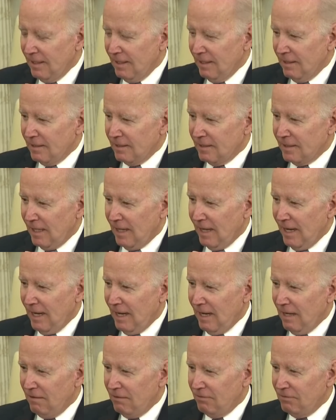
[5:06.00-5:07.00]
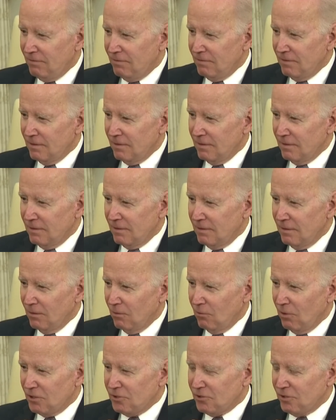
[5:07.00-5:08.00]
coca như một biện pháp
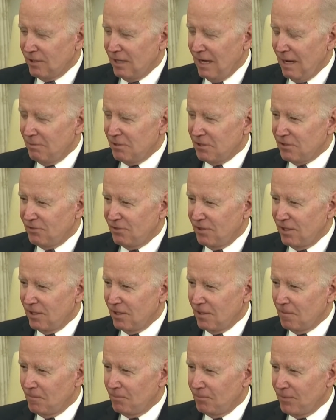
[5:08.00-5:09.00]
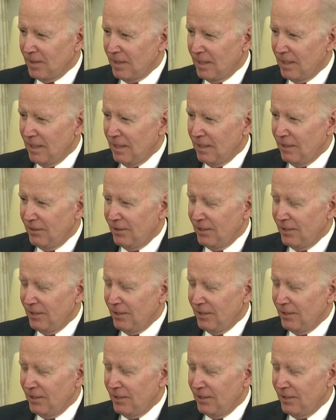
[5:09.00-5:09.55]
giải quyết nạn buôn bán chất cấm.